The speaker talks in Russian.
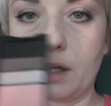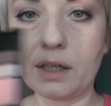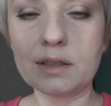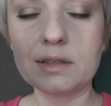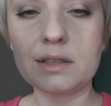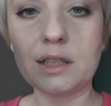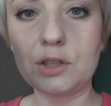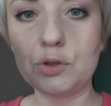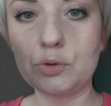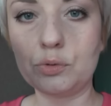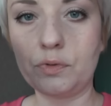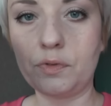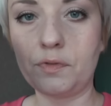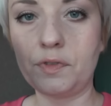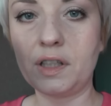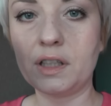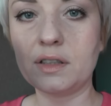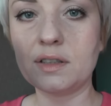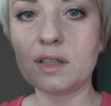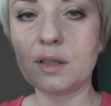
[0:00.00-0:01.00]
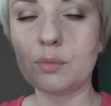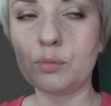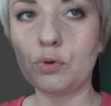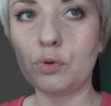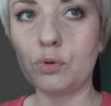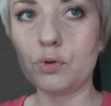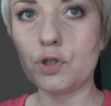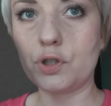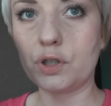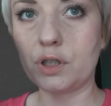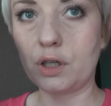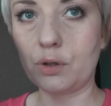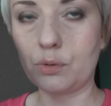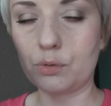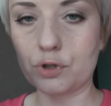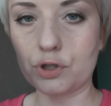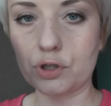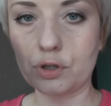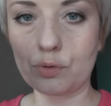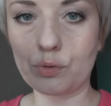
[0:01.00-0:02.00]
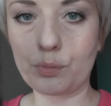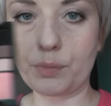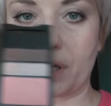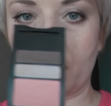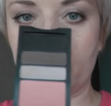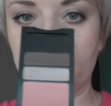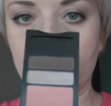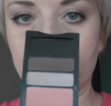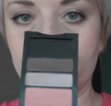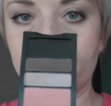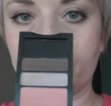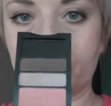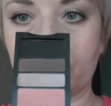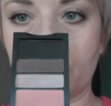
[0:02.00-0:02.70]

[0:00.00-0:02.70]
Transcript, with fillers: Кстати, у Vivienne Sabo очень хорошие румяна,